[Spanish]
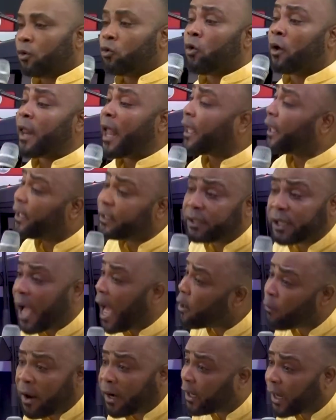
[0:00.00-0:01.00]
No era
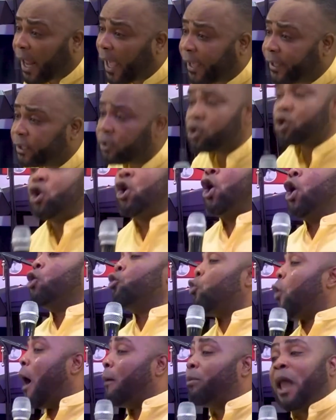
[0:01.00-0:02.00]
cristiano el rey,
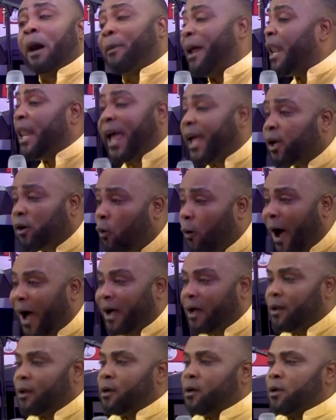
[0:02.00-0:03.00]
no hablaba en
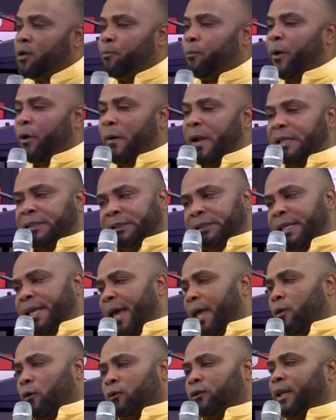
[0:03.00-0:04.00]
lengua, pero el
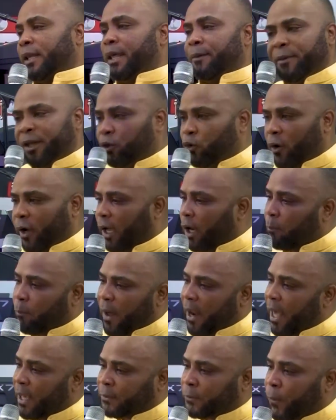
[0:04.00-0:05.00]
cielo se le metió en el
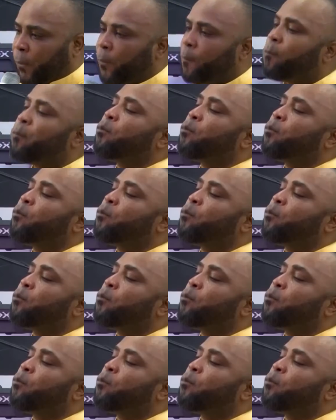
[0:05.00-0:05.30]
palacio.